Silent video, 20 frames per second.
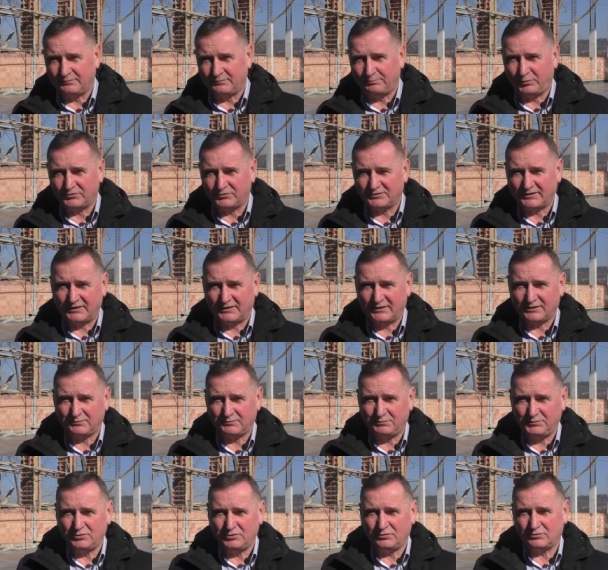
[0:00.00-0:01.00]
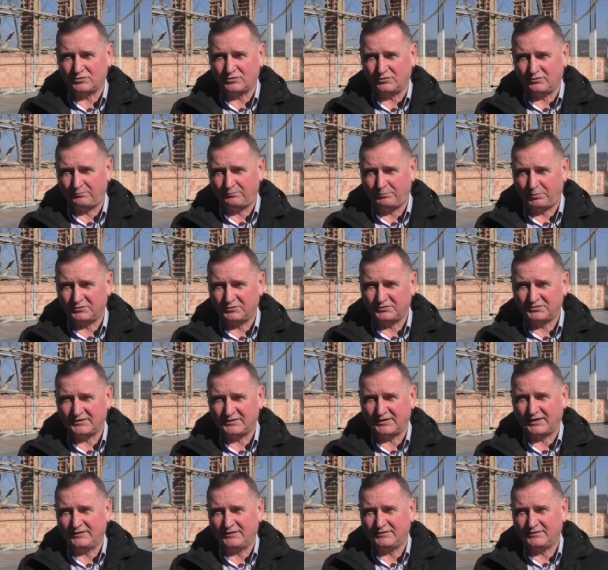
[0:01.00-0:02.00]
poza gminą, czyli w
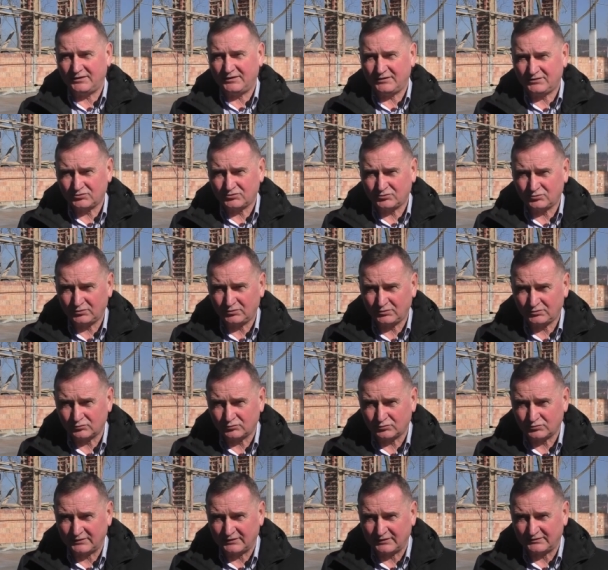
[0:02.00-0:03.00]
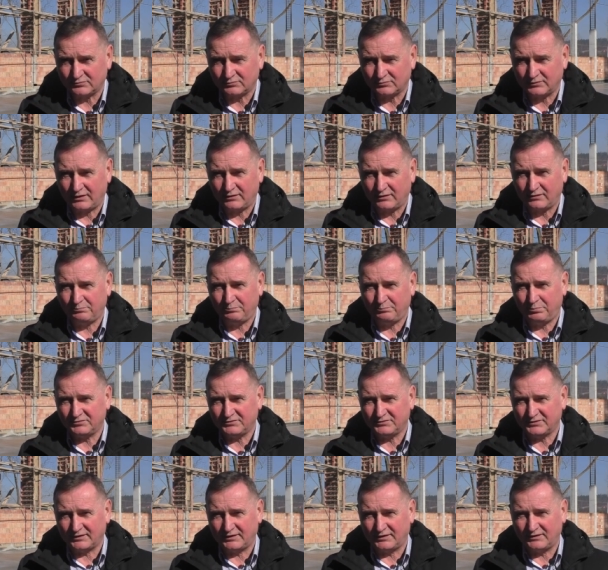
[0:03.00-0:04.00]
Polsce, ale też tych, którzy nas słuchają
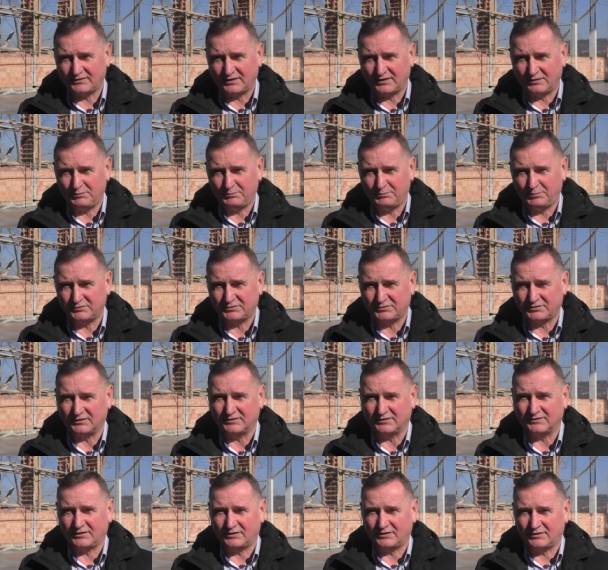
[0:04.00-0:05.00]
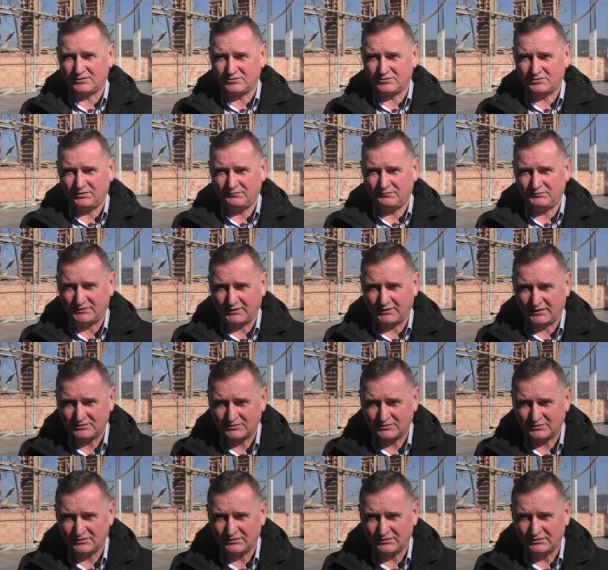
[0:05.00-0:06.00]
poza granicami Polski. Serdecznie
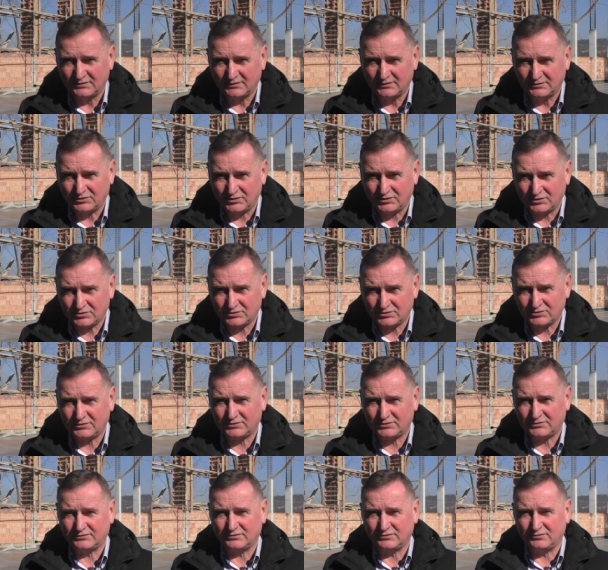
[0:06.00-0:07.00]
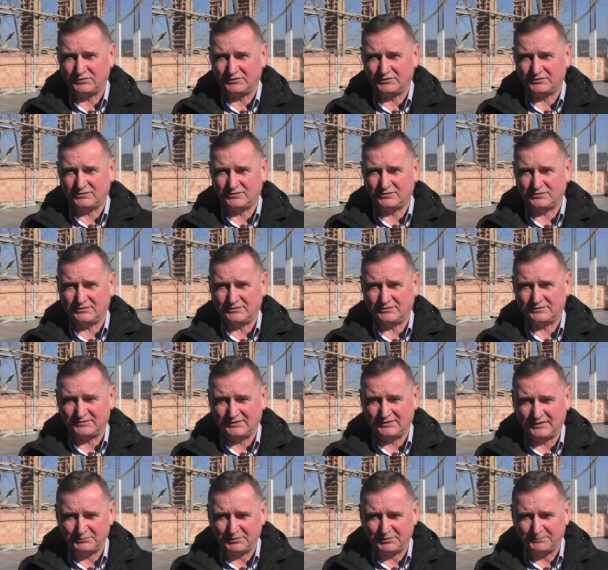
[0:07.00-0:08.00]
witajcie. Cieszę się, że znowu jesteście z
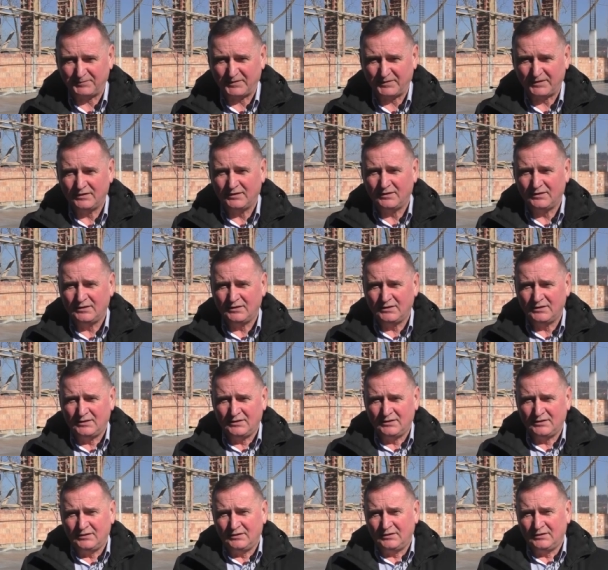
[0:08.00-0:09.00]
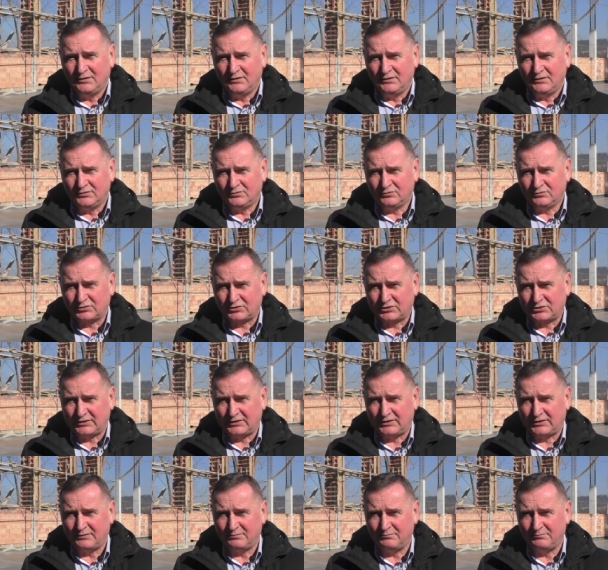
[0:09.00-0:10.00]
nami. Cóż,
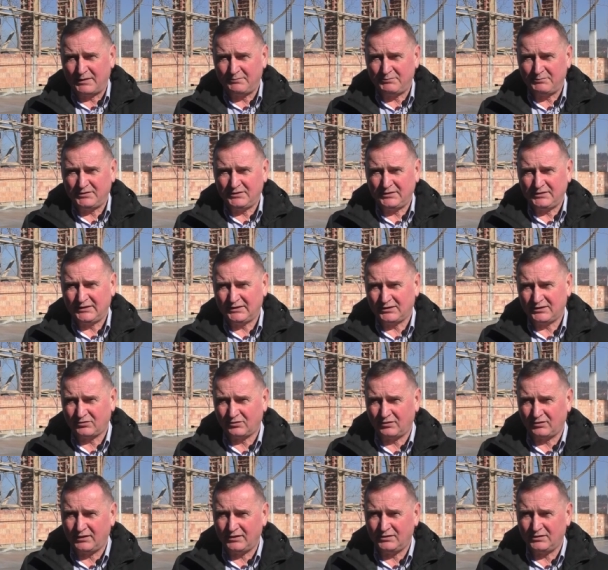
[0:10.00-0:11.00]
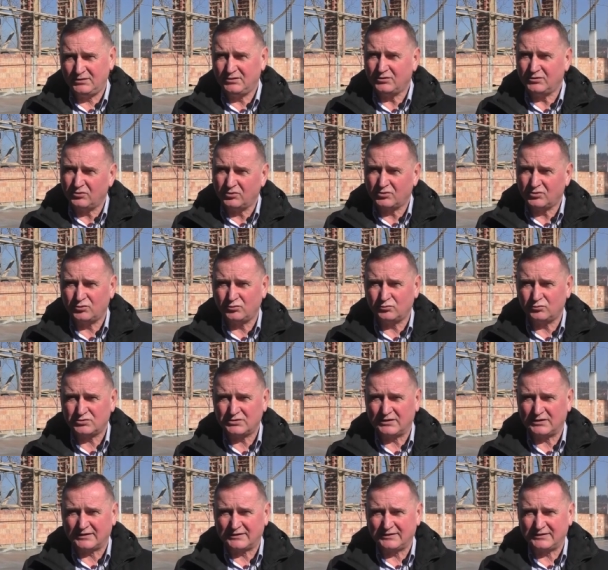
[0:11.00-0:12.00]
mamy kolejny rok
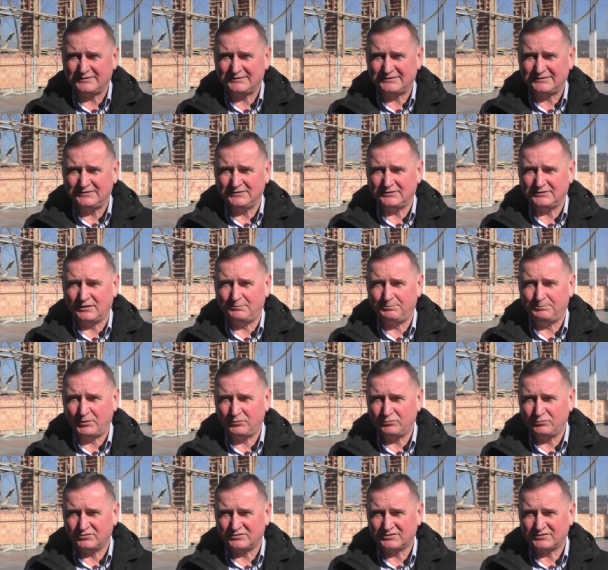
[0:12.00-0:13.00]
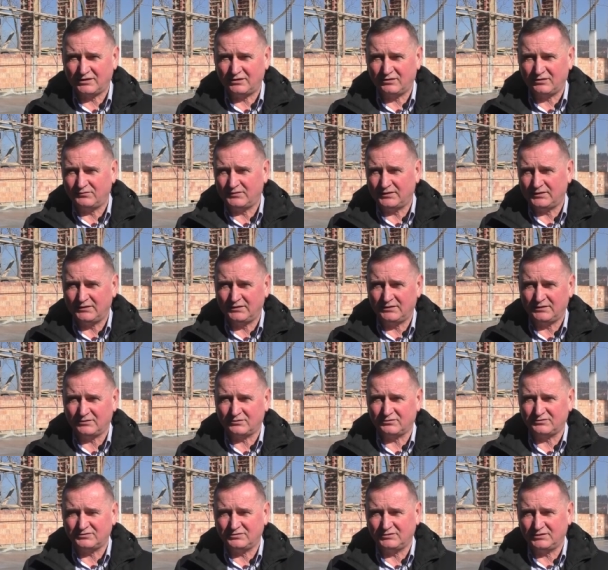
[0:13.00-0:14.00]
już agresji tej pełnoskalowej
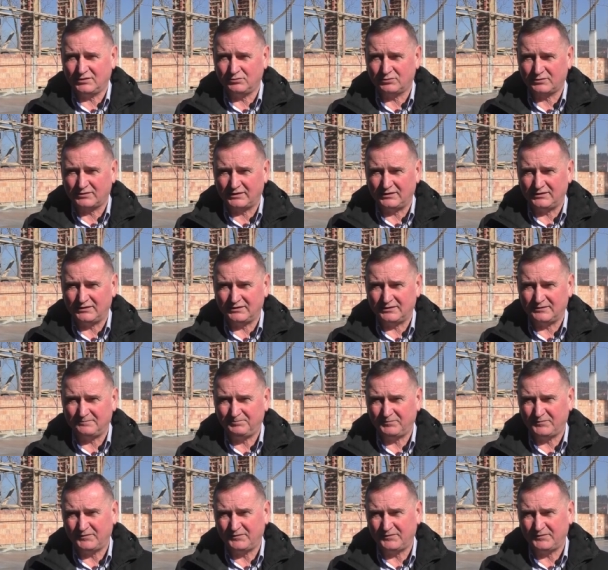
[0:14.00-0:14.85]
Rosji na Ukrainę.